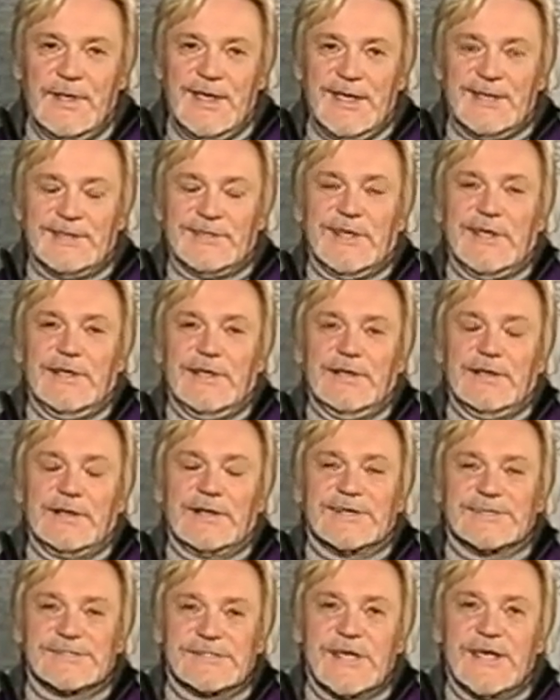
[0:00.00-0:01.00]
это
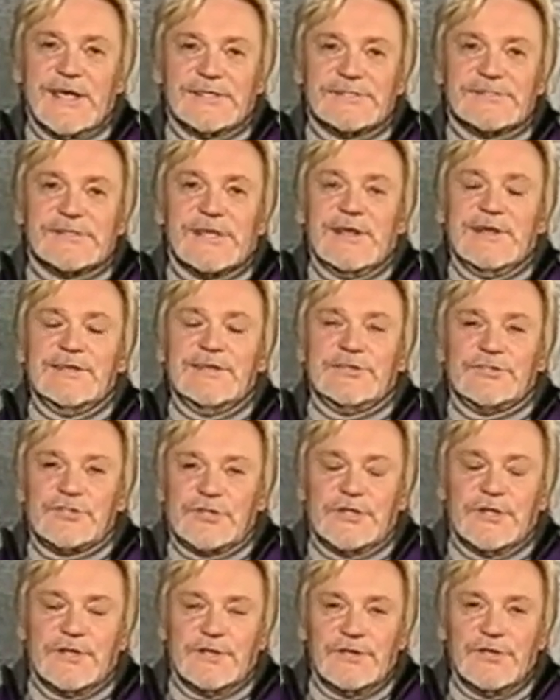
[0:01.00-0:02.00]
касается
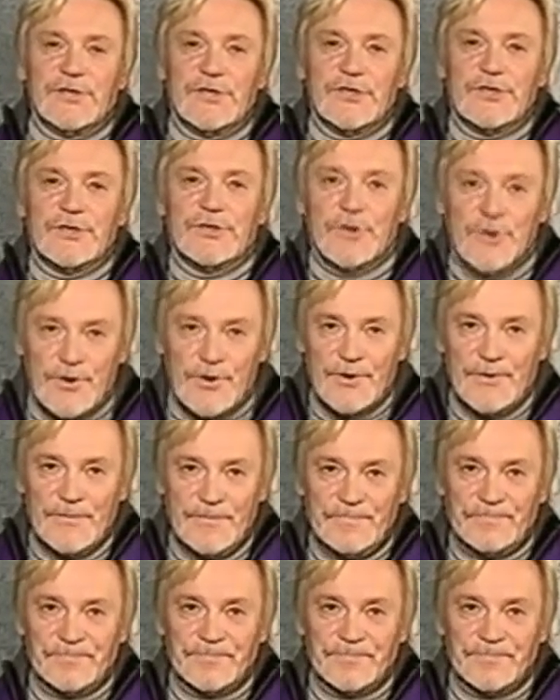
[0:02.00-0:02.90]
лично ее.